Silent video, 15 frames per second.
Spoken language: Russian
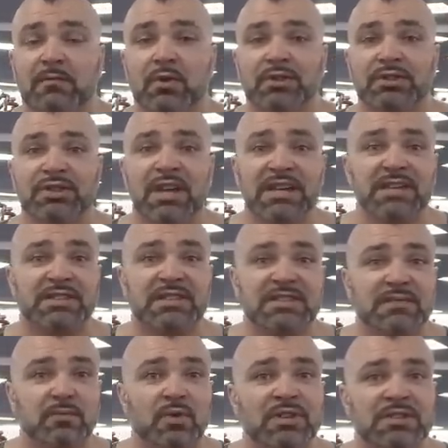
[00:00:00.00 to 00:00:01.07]
Вот на это
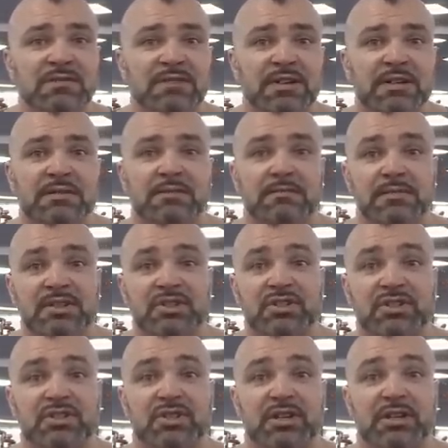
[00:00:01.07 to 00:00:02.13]
свойство
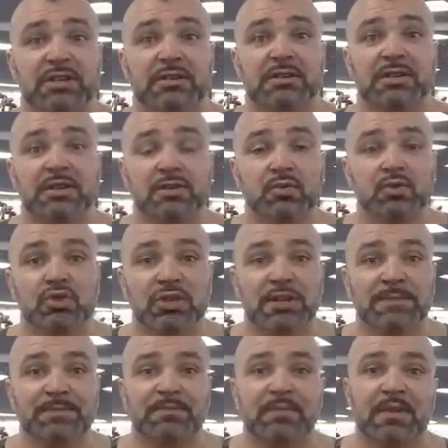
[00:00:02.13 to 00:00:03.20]
мышечное и
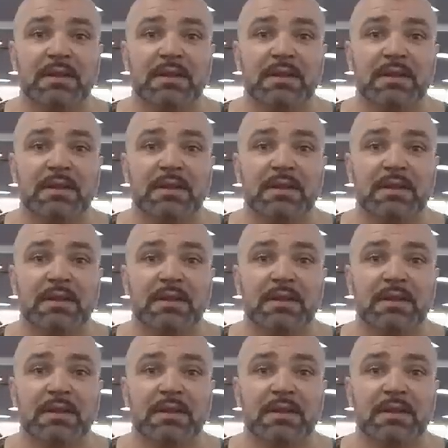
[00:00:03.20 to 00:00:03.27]
нужно